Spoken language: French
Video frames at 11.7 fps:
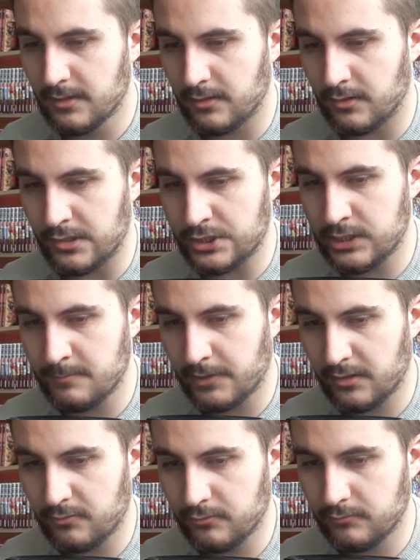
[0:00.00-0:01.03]
je l'ai
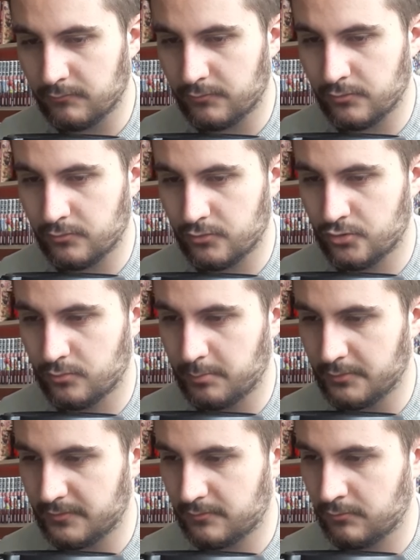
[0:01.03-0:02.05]
préco, donc je
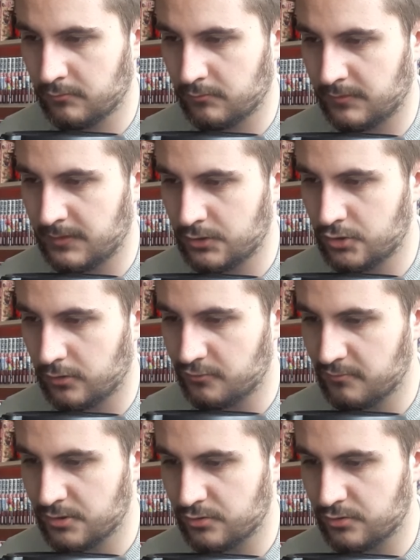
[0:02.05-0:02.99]
pense que dès que je le reçois,